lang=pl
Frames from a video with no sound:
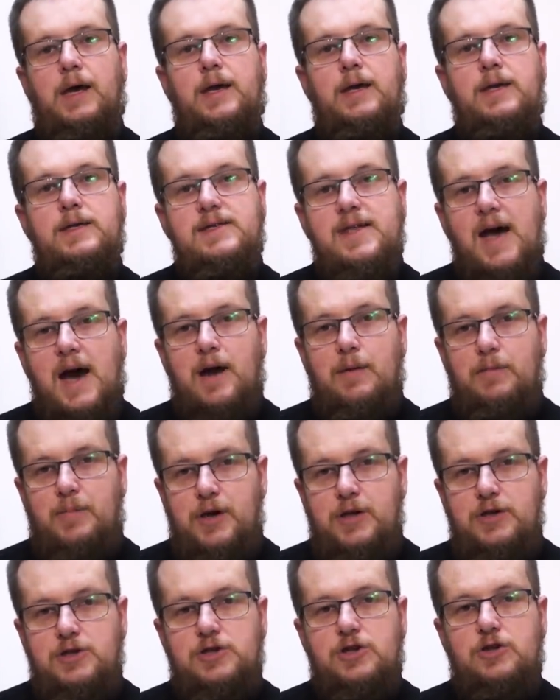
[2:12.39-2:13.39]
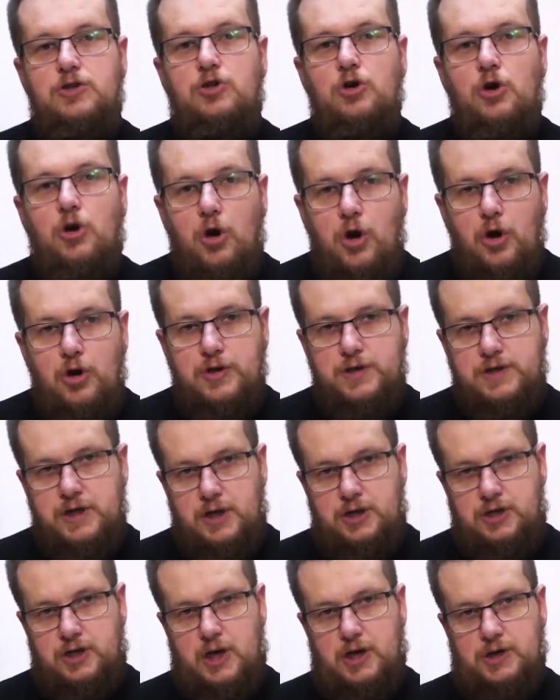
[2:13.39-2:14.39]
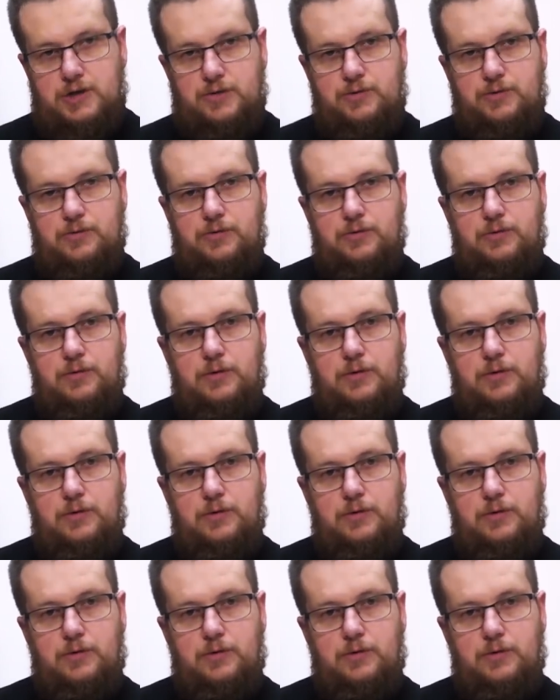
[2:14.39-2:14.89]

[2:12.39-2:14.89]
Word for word: i tak będzie do końca czasu.